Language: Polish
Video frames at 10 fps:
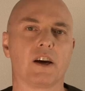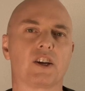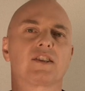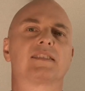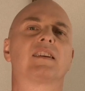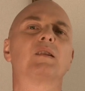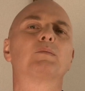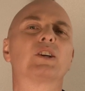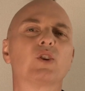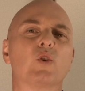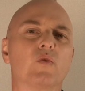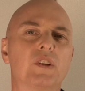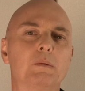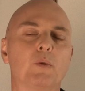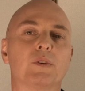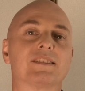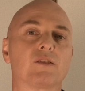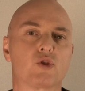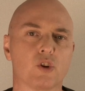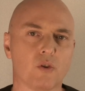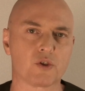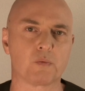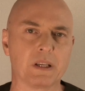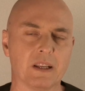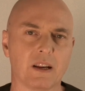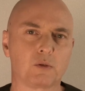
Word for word: Reżyserem tego filmu jest George Miller,